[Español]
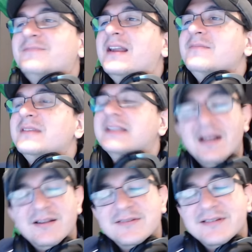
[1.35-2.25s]
Para
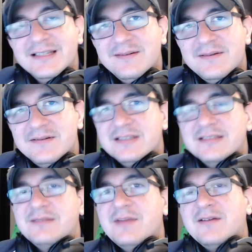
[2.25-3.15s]
invitarlos, ahorita vamos a
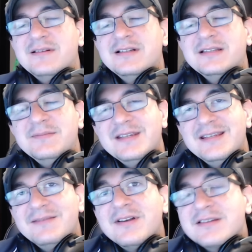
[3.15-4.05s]
streamear con el Team
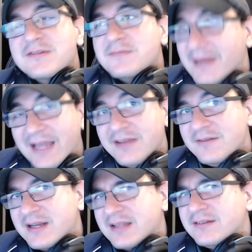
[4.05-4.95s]
y Vamos a hacer un
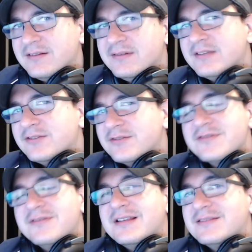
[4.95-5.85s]
pequeño maratón de unas
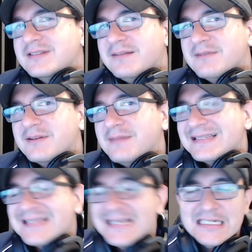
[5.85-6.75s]
8 horas o tal vez
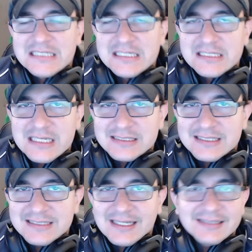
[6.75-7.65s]
más. Desde las
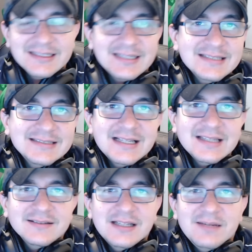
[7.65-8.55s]
6 de la tarde hasta
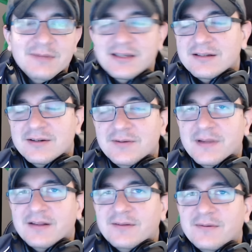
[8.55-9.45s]
las 2 de la mañana,
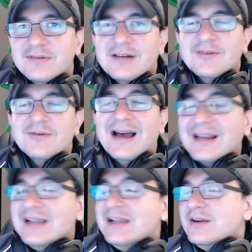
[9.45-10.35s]
acompáñanos. Vamos a
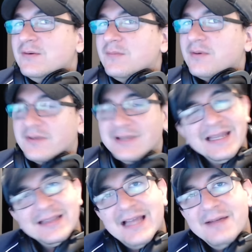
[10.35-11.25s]
jugar un poco de
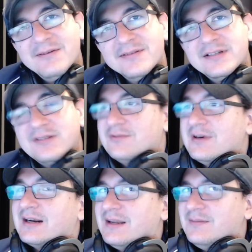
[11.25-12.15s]
GTA y vamos a
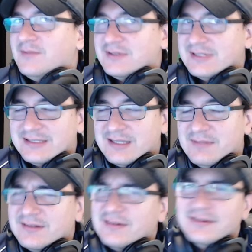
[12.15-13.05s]
jugar Rainbow Six
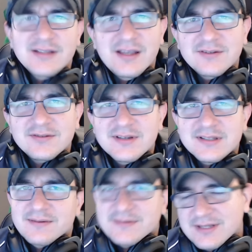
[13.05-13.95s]
también. Son las únicas dos
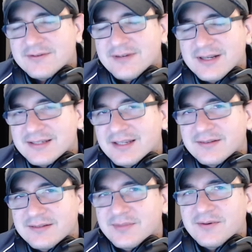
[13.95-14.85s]
cosas que vamos a jugar, así que
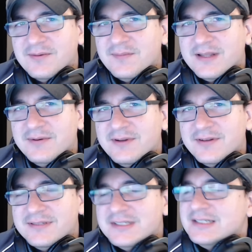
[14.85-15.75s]
no se preocupen. Y
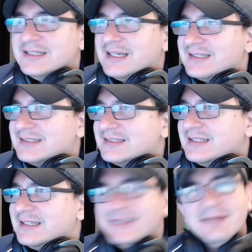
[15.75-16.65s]
bueno,
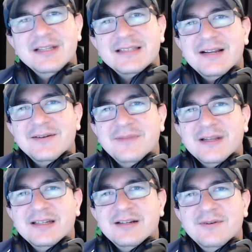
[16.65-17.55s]
este. Y también les quería
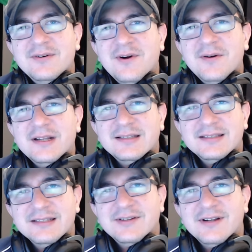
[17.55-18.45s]
compartir el nuevo hobby,
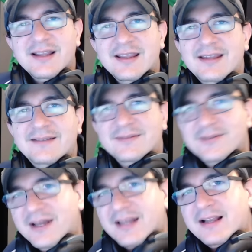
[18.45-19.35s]
raza. Es hora de
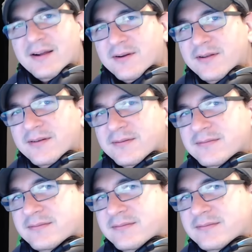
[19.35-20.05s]
tocar el acordeón.